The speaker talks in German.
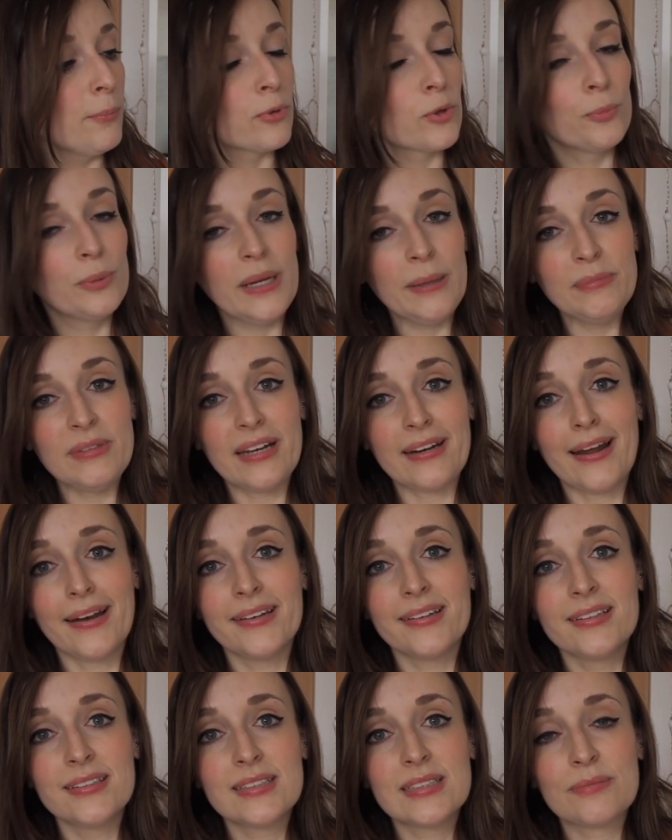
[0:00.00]
Problem
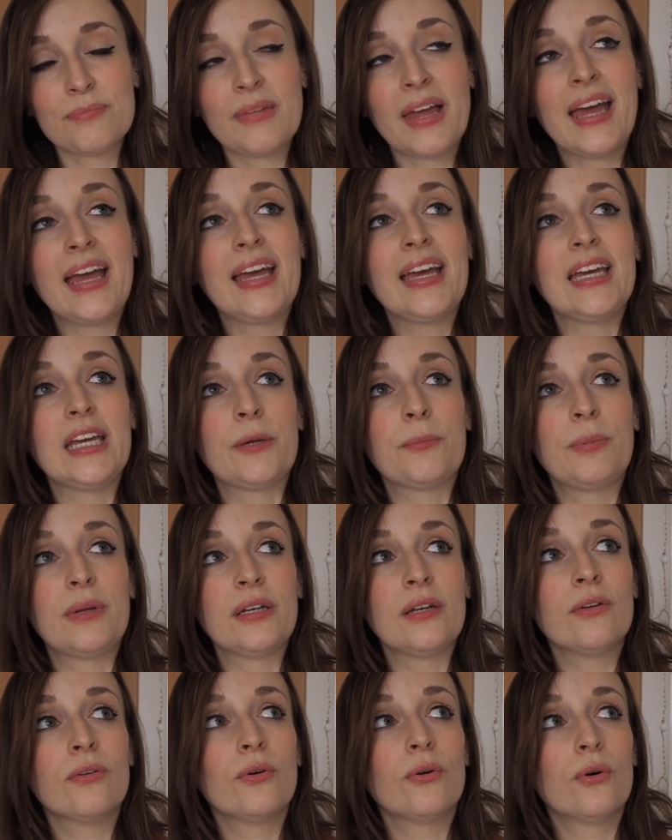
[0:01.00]
daran ist, ich
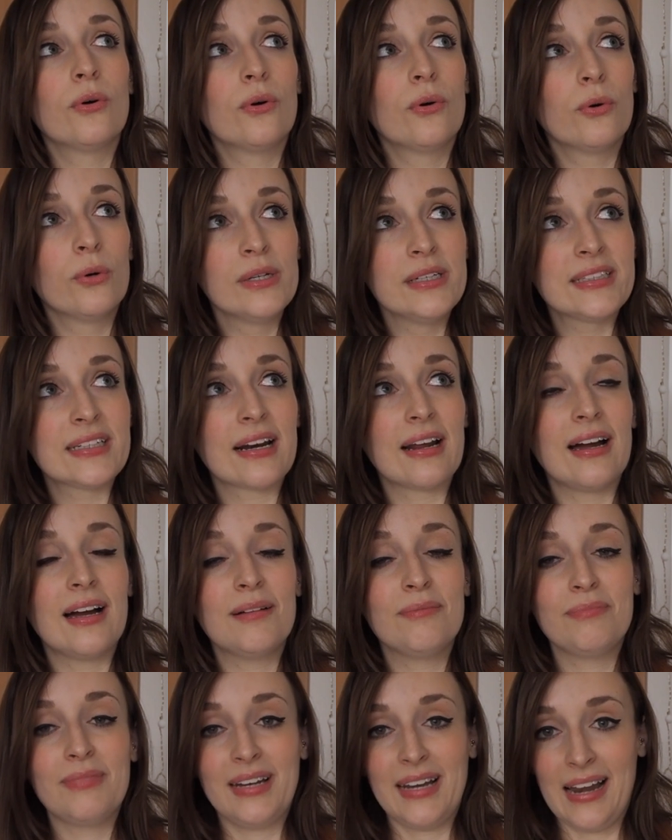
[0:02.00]
bin
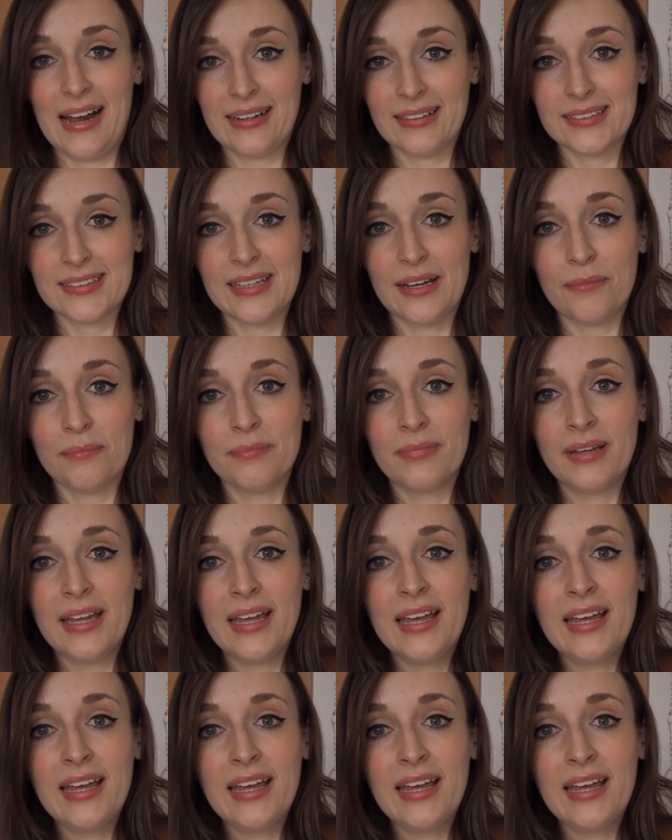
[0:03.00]
ultra langsam.